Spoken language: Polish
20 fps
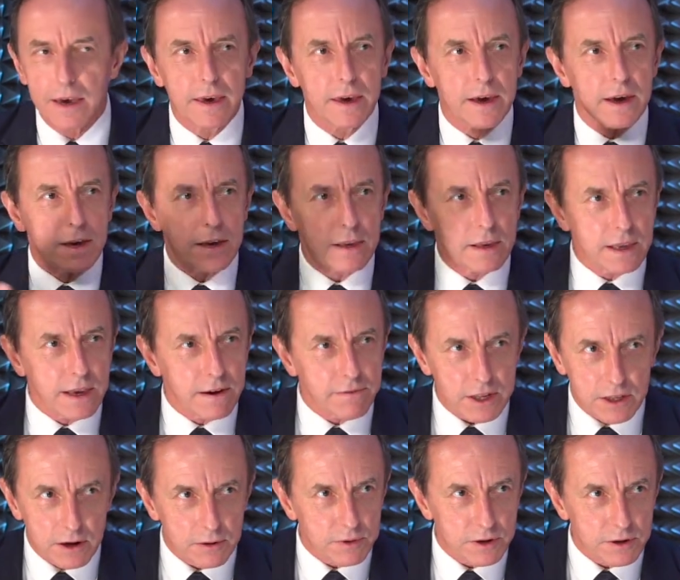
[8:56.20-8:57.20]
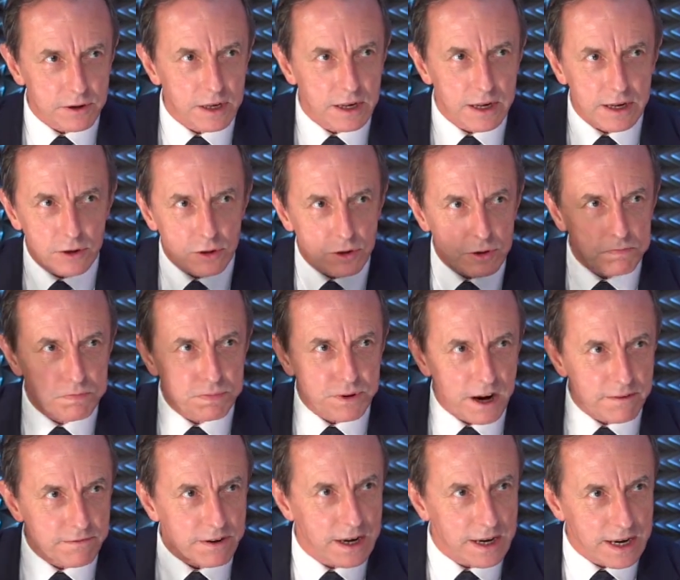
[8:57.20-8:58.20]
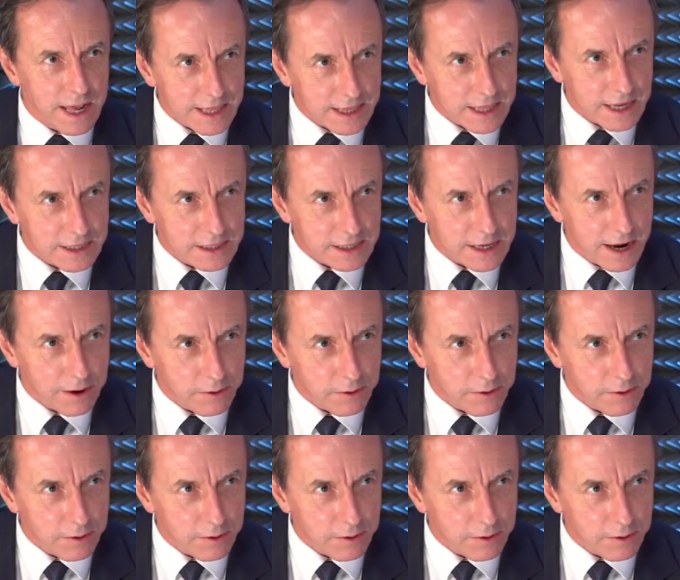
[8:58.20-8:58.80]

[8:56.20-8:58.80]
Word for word: nie wiadomo ile już prawie lata całe.